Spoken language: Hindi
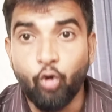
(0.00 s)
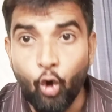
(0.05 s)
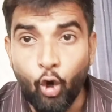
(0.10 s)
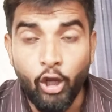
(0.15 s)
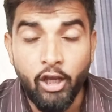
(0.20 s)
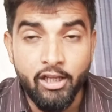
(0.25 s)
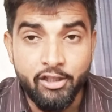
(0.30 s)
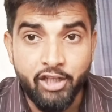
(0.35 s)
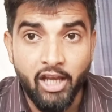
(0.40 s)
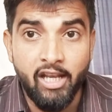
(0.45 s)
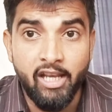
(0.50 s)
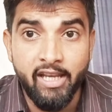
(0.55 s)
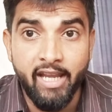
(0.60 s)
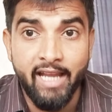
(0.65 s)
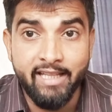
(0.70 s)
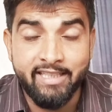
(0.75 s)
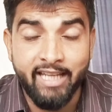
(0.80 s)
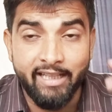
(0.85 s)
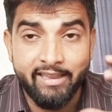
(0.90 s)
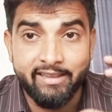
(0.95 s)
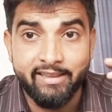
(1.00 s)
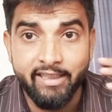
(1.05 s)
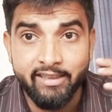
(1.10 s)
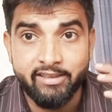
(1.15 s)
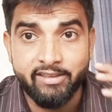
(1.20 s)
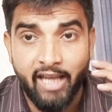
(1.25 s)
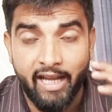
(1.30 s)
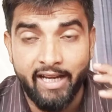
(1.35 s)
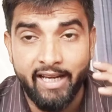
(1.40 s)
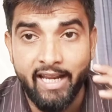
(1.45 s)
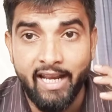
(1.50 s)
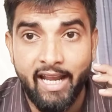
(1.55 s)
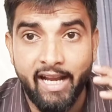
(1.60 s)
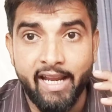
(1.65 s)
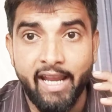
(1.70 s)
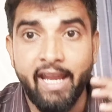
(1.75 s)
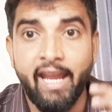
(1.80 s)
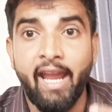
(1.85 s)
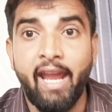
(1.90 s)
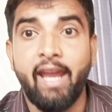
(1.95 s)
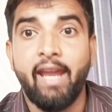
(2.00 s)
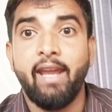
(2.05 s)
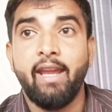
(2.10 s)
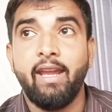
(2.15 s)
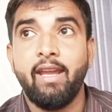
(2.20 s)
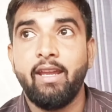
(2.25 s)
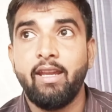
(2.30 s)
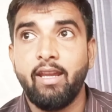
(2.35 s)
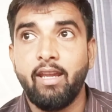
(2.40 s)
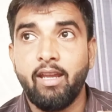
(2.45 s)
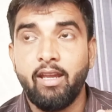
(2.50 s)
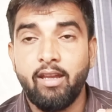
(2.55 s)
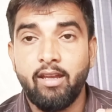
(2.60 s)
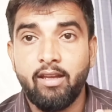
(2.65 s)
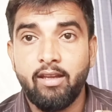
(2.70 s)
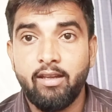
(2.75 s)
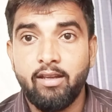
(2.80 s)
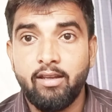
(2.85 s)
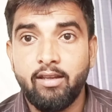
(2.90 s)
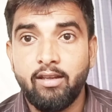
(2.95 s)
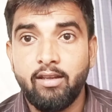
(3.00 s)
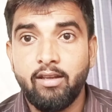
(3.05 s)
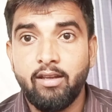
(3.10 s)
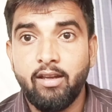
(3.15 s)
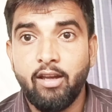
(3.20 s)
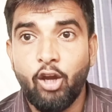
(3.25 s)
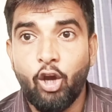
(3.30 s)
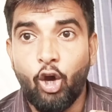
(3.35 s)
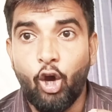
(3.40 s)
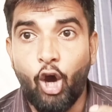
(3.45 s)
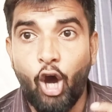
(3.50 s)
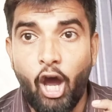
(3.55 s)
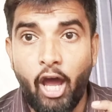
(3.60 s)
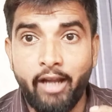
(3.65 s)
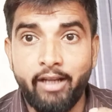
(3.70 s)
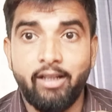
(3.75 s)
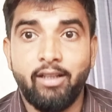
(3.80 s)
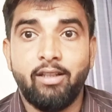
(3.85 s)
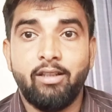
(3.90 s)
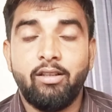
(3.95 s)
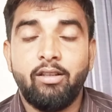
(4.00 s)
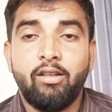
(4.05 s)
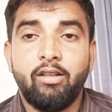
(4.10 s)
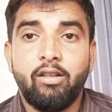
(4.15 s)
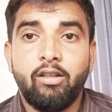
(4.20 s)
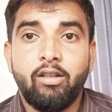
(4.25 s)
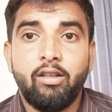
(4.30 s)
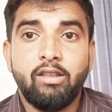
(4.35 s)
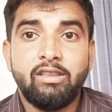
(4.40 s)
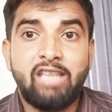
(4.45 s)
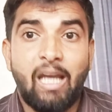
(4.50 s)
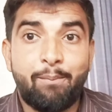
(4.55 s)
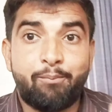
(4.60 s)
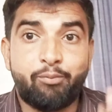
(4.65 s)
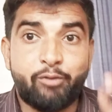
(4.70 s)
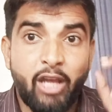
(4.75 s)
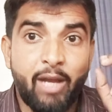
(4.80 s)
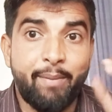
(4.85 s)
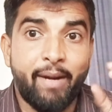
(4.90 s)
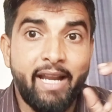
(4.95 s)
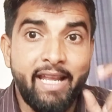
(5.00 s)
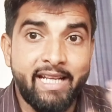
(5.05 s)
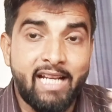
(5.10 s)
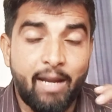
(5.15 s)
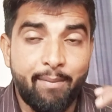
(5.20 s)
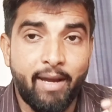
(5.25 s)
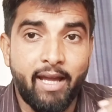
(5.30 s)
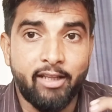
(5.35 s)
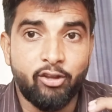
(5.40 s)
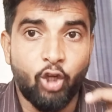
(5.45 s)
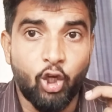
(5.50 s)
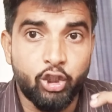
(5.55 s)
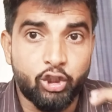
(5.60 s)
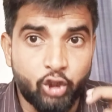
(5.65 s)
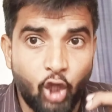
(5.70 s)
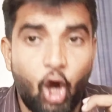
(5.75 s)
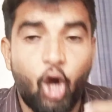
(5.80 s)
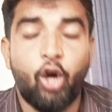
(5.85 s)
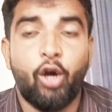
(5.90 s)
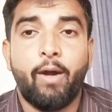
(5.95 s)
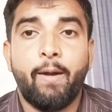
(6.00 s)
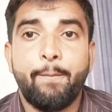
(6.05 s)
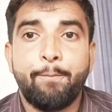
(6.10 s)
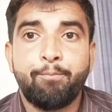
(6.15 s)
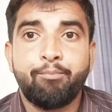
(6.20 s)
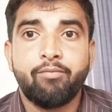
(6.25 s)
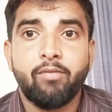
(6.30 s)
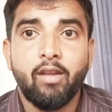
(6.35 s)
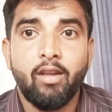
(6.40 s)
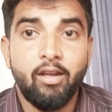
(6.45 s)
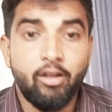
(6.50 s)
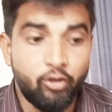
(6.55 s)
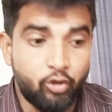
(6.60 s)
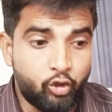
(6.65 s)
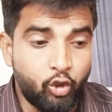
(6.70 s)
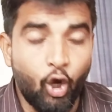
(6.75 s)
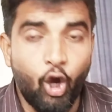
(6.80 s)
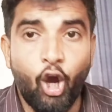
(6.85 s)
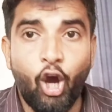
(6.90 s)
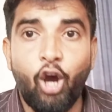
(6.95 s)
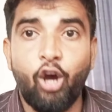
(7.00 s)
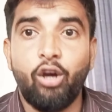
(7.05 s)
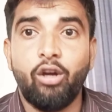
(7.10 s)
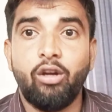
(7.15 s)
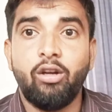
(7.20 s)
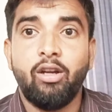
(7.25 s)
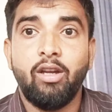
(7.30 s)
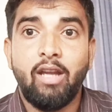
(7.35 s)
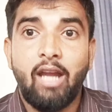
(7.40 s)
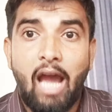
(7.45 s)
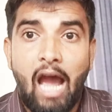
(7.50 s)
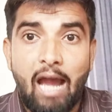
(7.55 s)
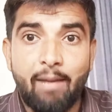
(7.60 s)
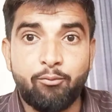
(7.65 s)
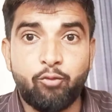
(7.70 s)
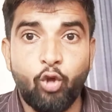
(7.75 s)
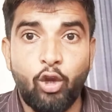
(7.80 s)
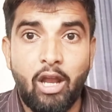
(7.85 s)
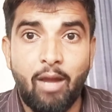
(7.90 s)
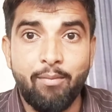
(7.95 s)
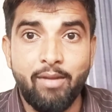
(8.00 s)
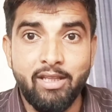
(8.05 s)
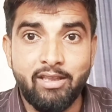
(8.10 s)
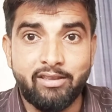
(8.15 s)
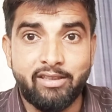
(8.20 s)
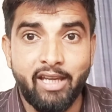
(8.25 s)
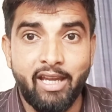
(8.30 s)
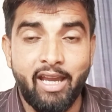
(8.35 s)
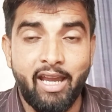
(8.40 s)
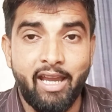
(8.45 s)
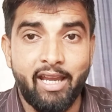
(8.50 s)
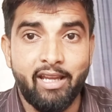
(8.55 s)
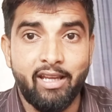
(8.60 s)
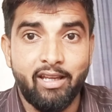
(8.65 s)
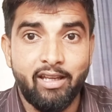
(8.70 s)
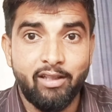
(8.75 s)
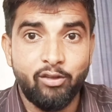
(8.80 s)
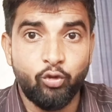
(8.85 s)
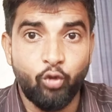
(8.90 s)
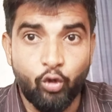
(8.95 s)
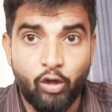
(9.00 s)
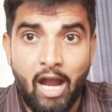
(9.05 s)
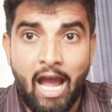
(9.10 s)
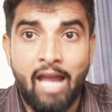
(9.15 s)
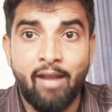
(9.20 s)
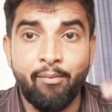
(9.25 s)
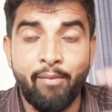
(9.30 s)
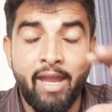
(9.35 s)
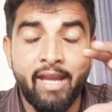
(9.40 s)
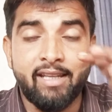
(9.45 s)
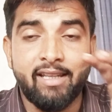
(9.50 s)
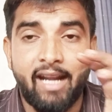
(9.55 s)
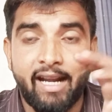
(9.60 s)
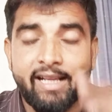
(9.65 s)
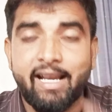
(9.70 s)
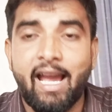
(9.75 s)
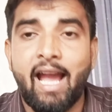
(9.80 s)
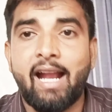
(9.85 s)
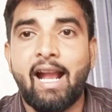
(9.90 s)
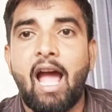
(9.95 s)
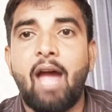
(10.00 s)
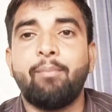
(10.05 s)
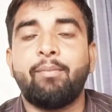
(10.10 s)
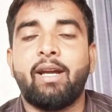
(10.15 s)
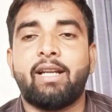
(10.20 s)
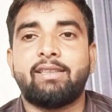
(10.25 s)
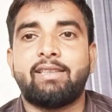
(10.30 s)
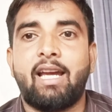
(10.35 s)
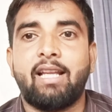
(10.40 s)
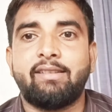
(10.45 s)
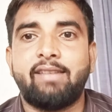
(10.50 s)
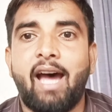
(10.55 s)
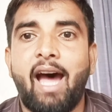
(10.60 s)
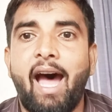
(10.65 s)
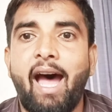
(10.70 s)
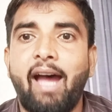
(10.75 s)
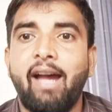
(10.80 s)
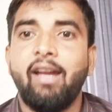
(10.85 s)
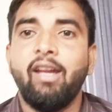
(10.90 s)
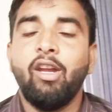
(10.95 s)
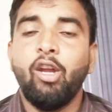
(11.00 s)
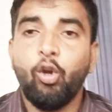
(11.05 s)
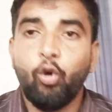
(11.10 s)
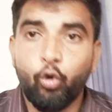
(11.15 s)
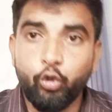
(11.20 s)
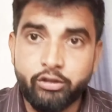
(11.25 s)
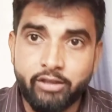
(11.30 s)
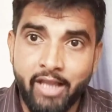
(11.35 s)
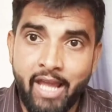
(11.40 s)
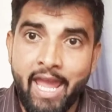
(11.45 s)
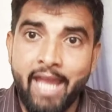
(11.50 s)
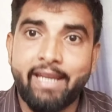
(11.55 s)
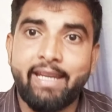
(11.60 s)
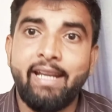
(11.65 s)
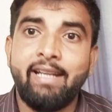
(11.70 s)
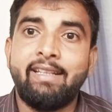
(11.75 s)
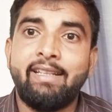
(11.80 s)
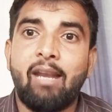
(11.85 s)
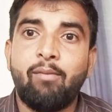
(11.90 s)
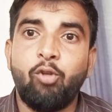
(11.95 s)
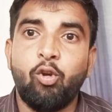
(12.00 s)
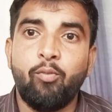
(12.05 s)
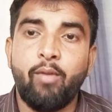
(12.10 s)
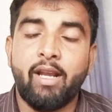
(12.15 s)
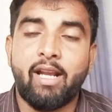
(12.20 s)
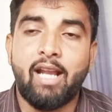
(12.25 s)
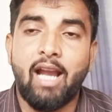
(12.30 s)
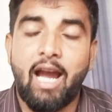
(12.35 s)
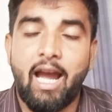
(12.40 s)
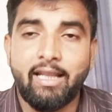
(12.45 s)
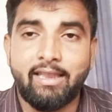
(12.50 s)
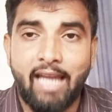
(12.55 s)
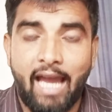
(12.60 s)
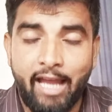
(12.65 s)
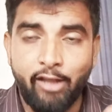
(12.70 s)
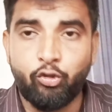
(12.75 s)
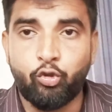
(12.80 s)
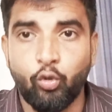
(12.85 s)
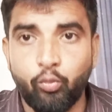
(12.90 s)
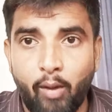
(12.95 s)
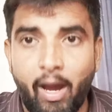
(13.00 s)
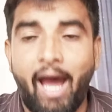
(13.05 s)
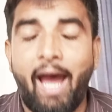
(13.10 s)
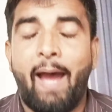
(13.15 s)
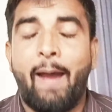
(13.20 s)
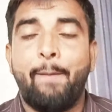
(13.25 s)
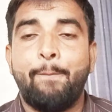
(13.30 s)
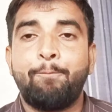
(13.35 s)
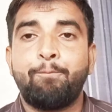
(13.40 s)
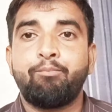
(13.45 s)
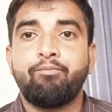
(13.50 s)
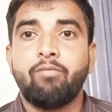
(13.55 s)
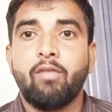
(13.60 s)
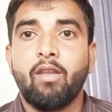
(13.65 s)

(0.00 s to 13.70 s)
गोली चली है छत्तीस छर्रे लगे हैं और सबसे बड़ी खबर दोस्तों जो अब्दुल हमीद के दुकान में एक लड़का काम करता था उसने एक इंटरव्यू में कहा था सुबह